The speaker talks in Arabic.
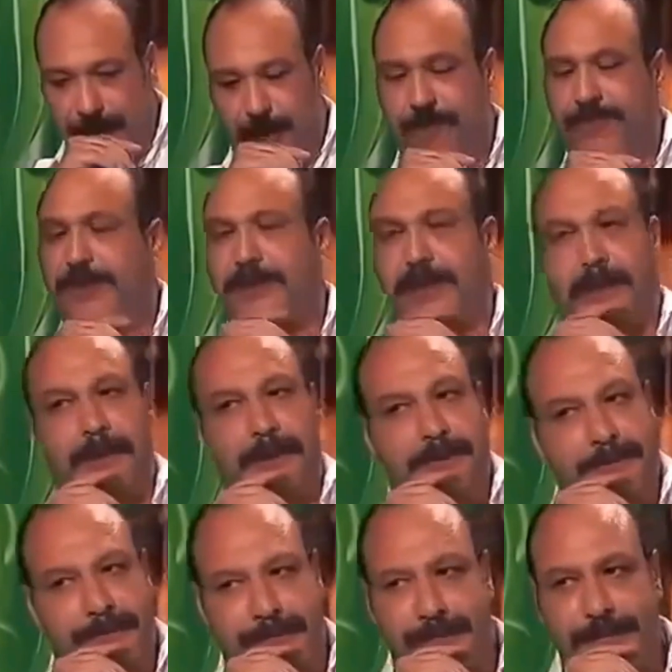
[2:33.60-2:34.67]
خفت طبعا
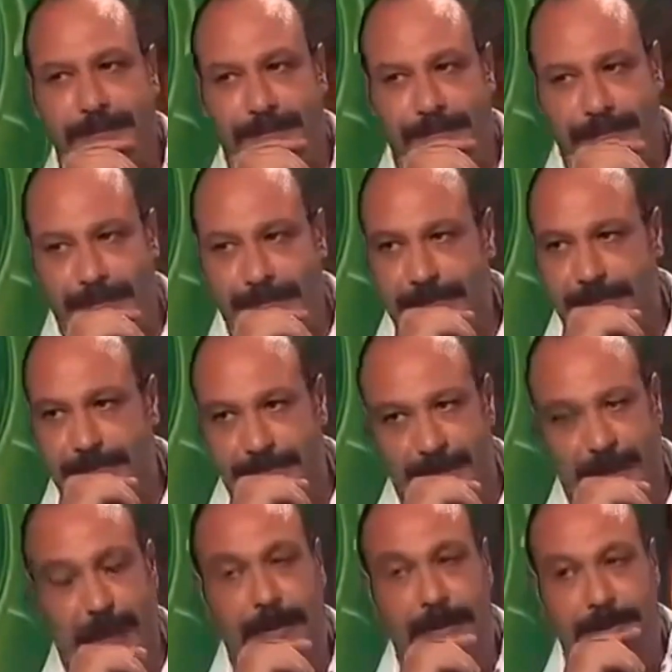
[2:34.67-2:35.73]

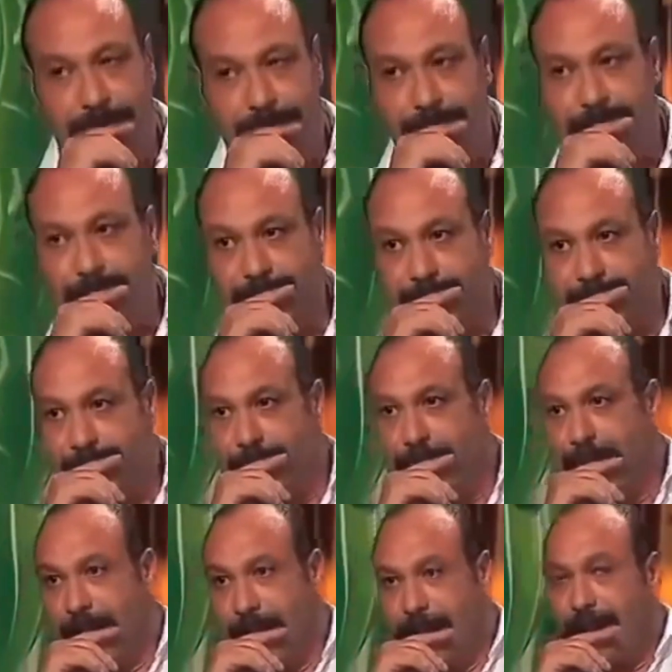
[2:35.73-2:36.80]
كنت طبعا. متوتر
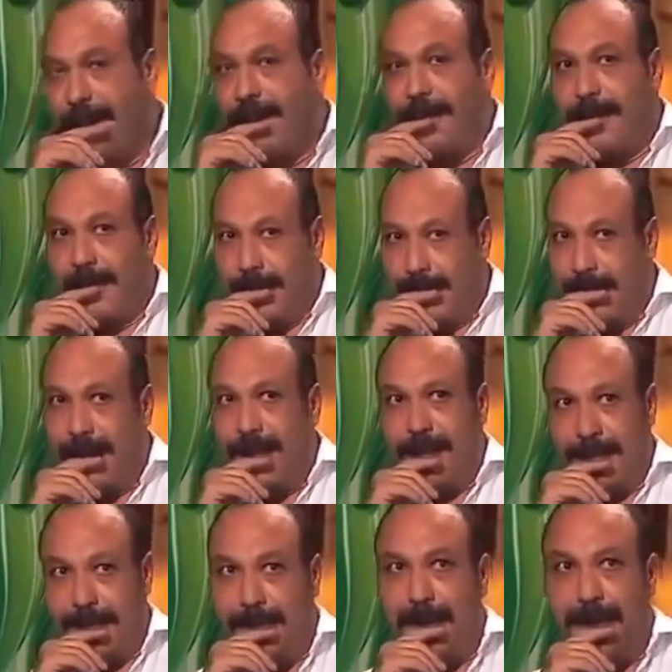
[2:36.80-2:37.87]

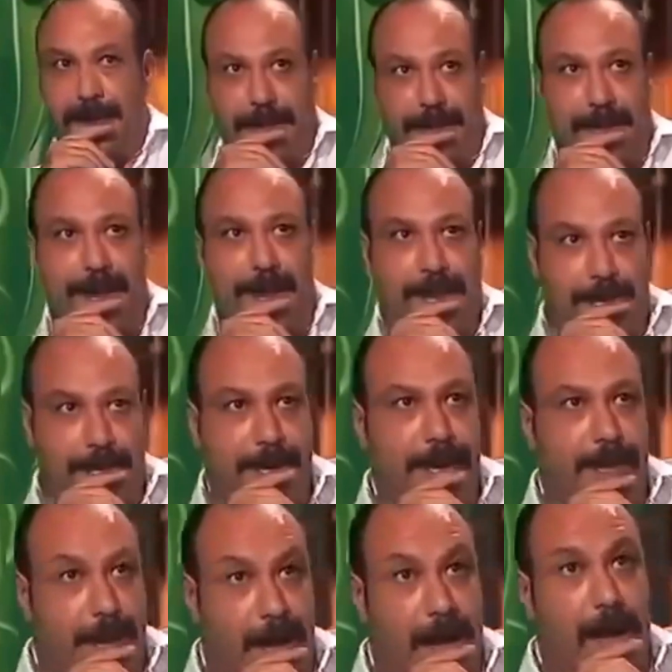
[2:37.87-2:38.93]

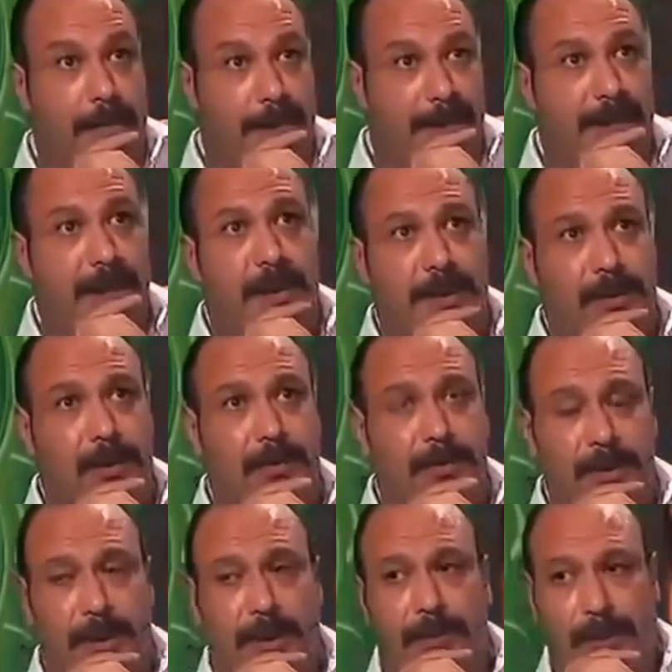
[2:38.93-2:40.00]
آه, اه بس توتر
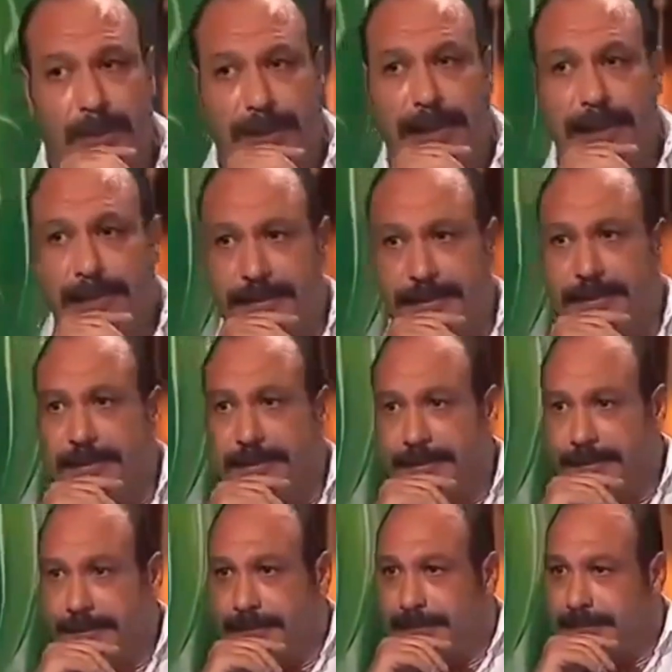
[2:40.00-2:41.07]
من نوع مختلف
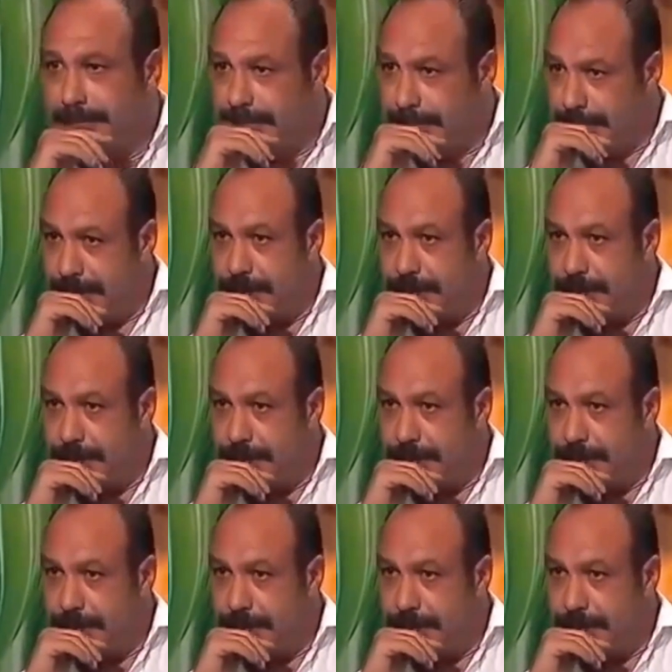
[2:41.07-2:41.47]
مم.